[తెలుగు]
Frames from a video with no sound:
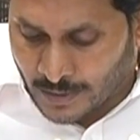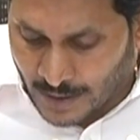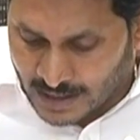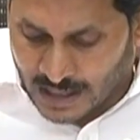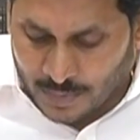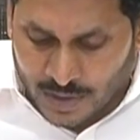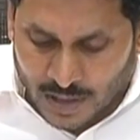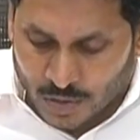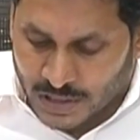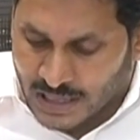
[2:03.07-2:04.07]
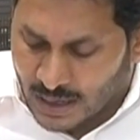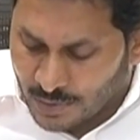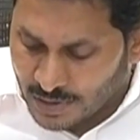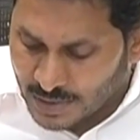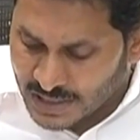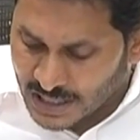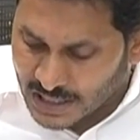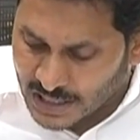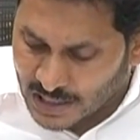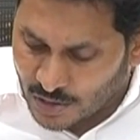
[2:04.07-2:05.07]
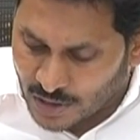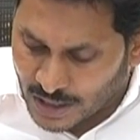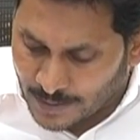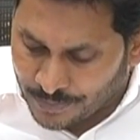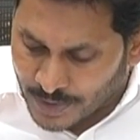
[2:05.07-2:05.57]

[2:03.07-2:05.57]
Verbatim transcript: దాదాపుగా ఉట్టి గవర్నమెంట్ సెక్టర్లోనే